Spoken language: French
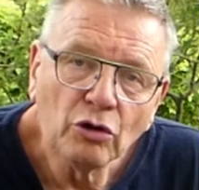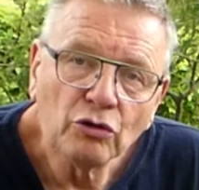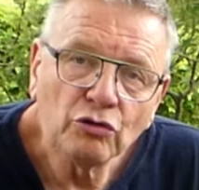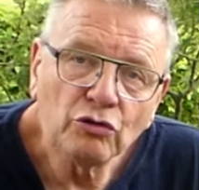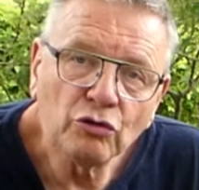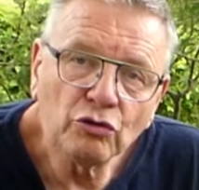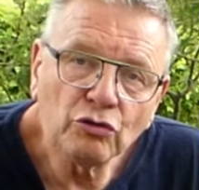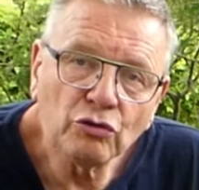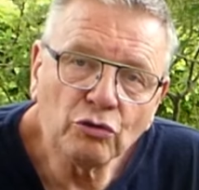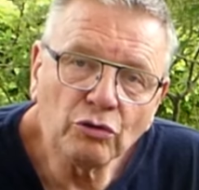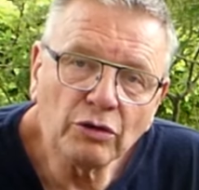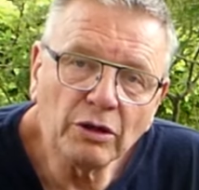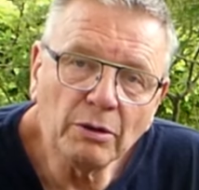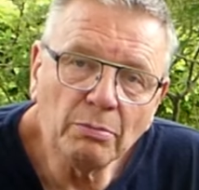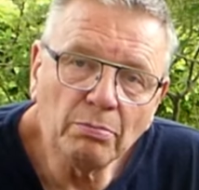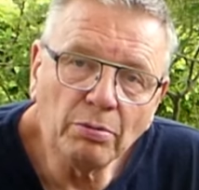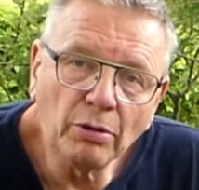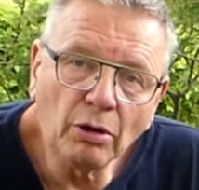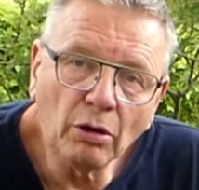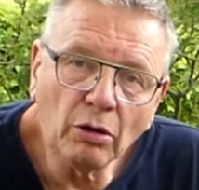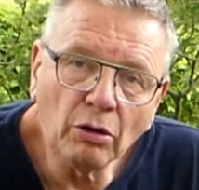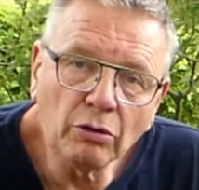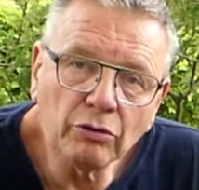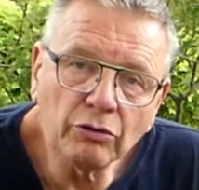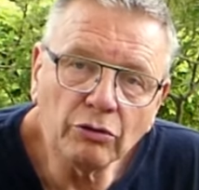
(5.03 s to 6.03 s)
ce sont des
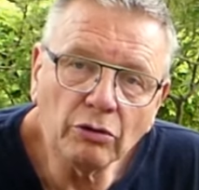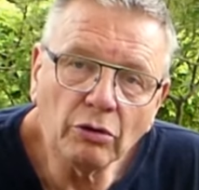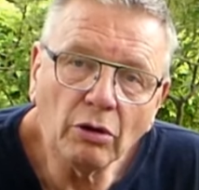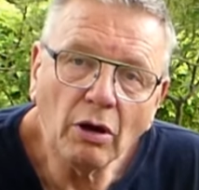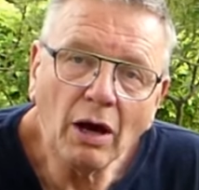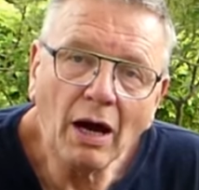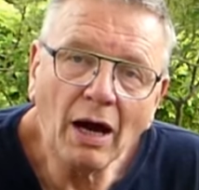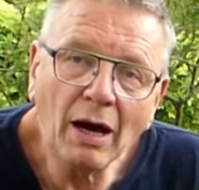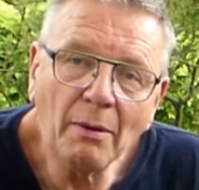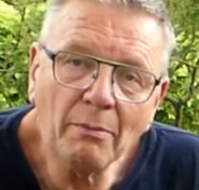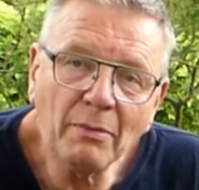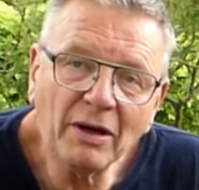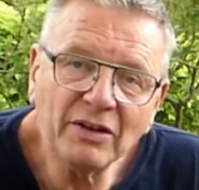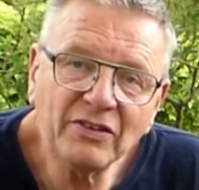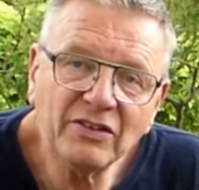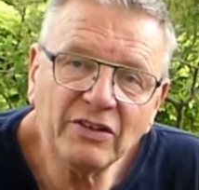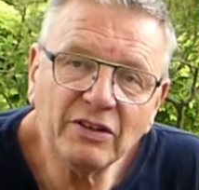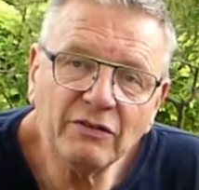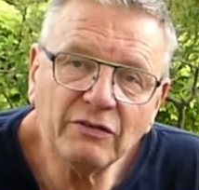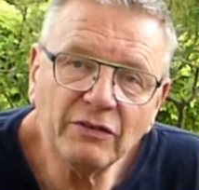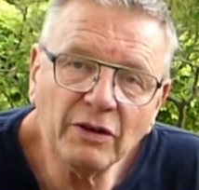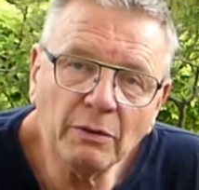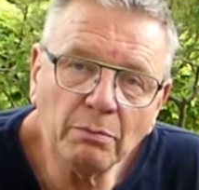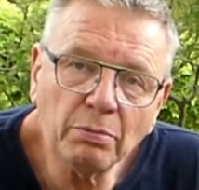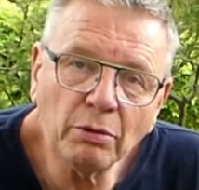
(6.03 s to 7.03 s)
plantes, à
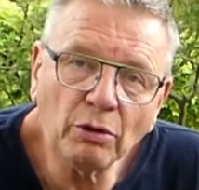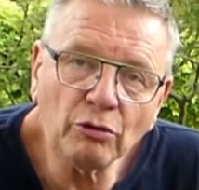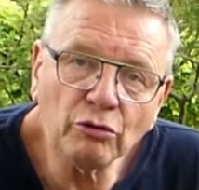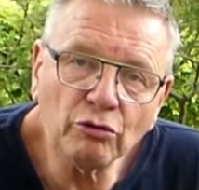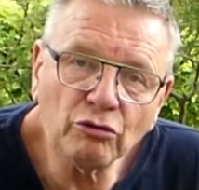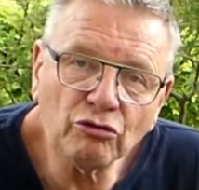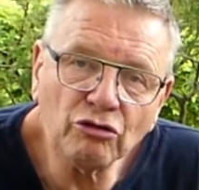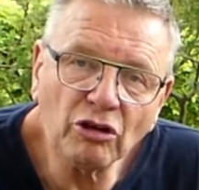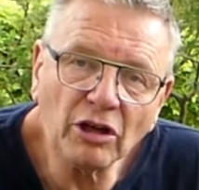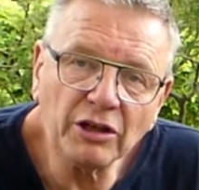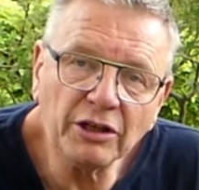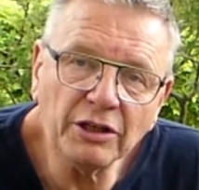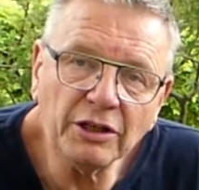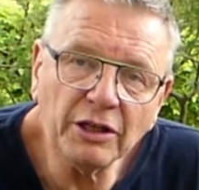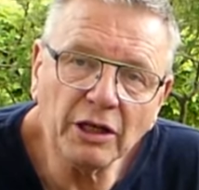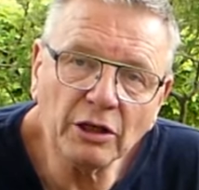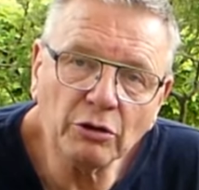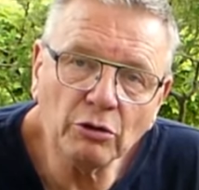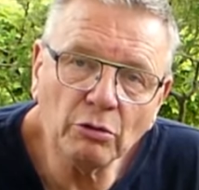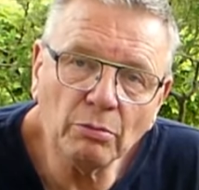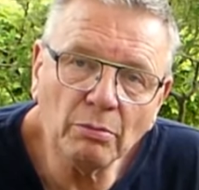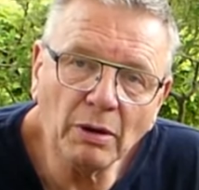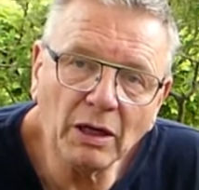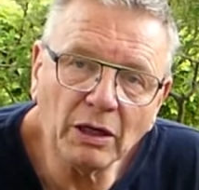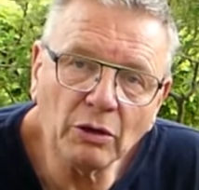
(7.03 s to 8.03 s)
massif des plantes de jardinières,
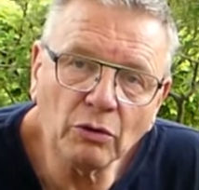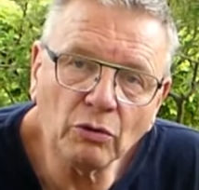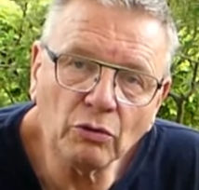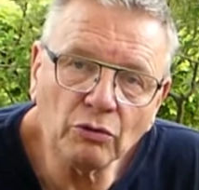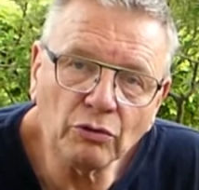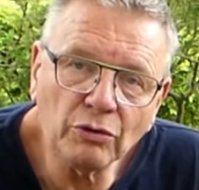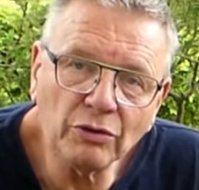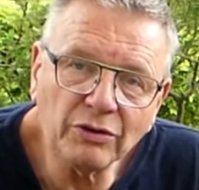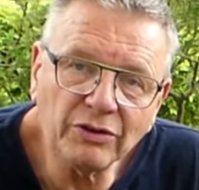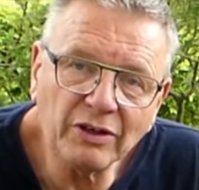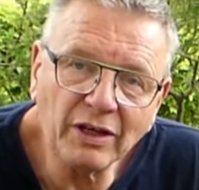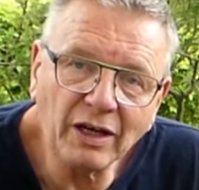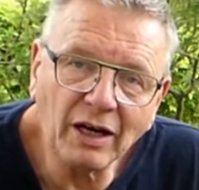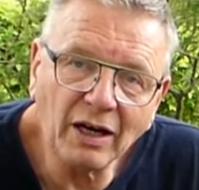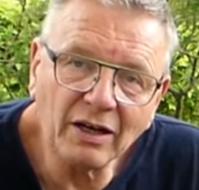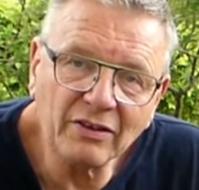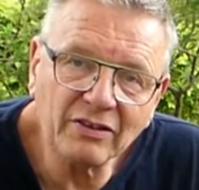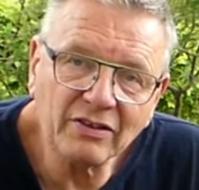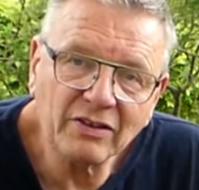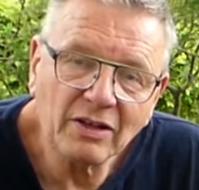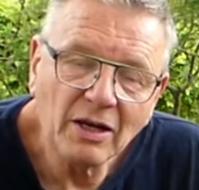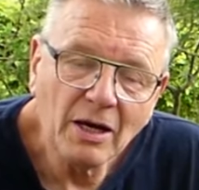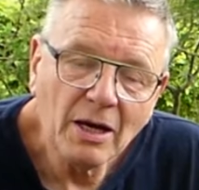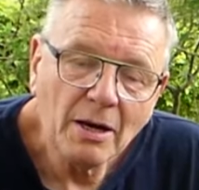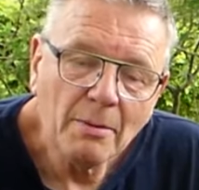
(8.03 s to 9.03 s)
de balcons, de
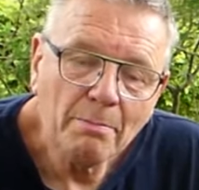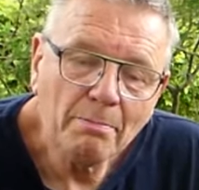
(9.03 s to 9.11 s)
terrasse,